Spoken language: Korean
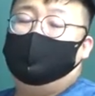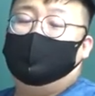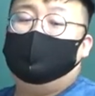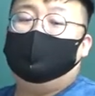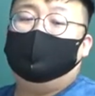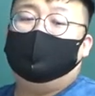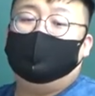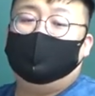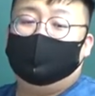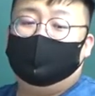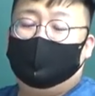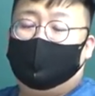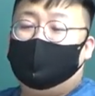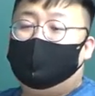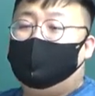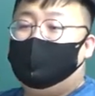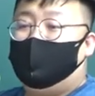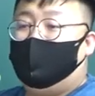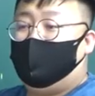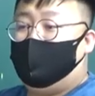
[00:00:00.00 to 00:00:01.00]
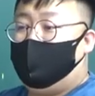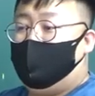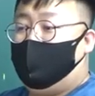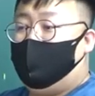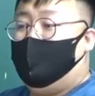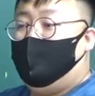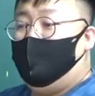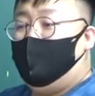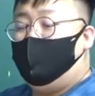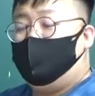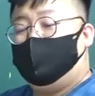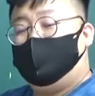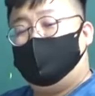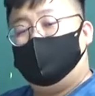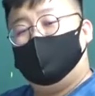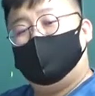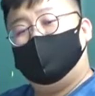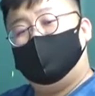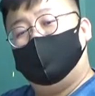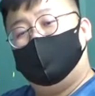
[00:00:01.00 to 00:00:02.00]
얘기기는 한데
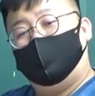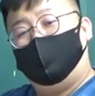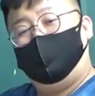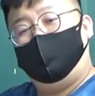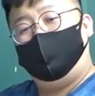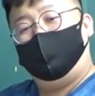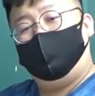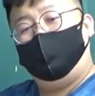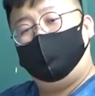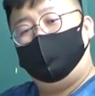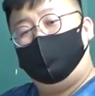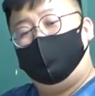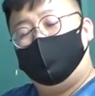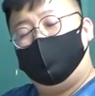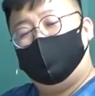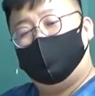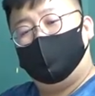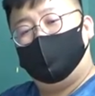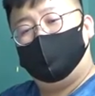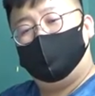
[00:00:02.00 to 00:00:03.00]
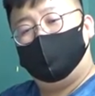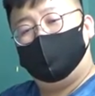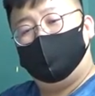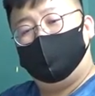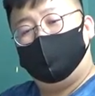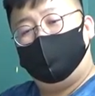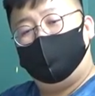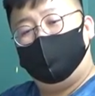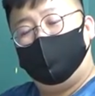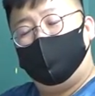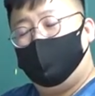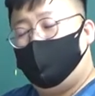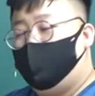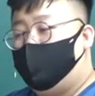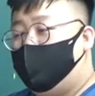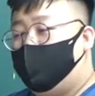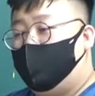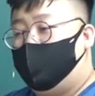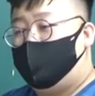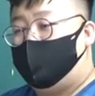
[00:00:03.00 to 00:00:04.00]
혹시 그 좀 표현은
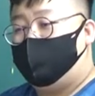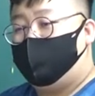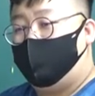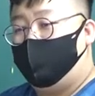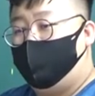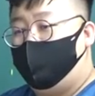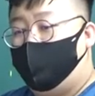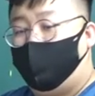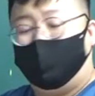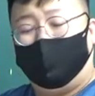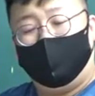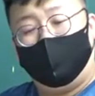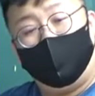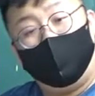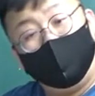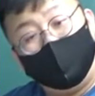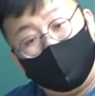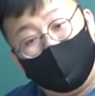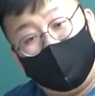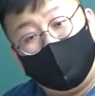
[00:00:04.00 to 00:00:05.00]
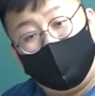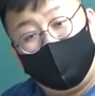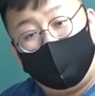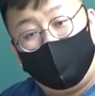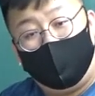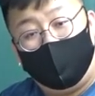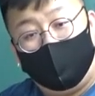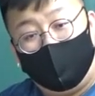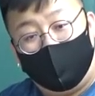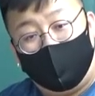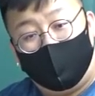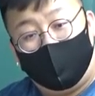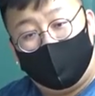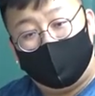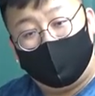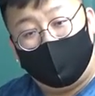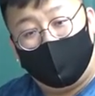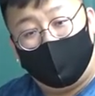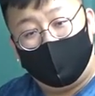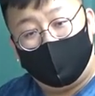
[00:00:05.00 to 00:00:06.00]
그렇지만 벽에 똥칠한다는 표현
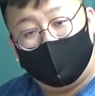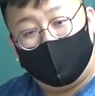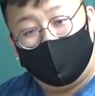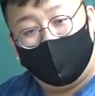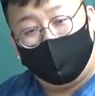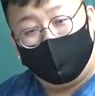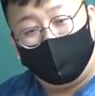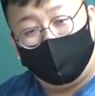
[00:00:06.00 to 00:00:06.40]
들어봤어요 혹시?